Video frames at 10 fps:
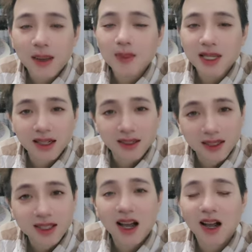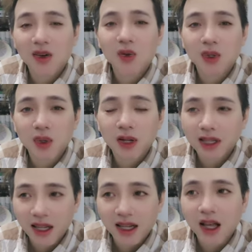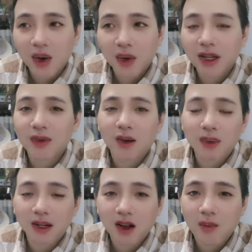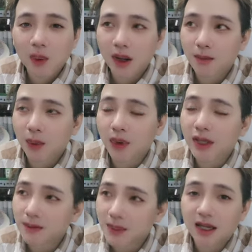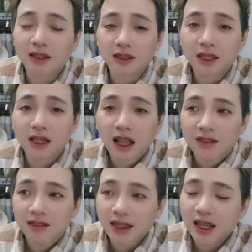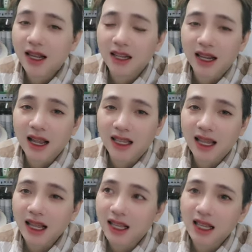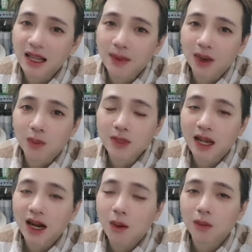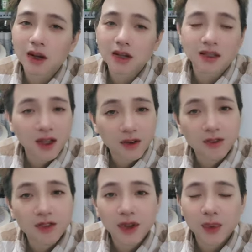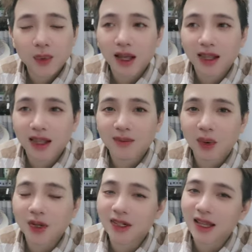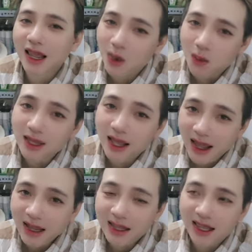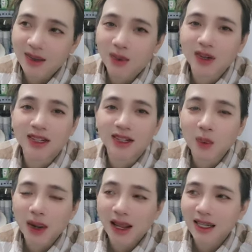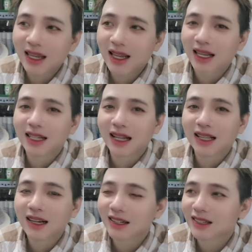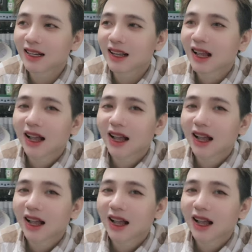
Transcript: tâm sự cho cô chú anh chị thôi lâu lâu mình có một cái buổi tâm sự và chỉ cảnh nghĩ rằng chắc là cái clip này cũng sẽ không có được nhiều view tại vì mọi người nghe cũng chán tại vì mọi người đã quen chỉ cảnh là lên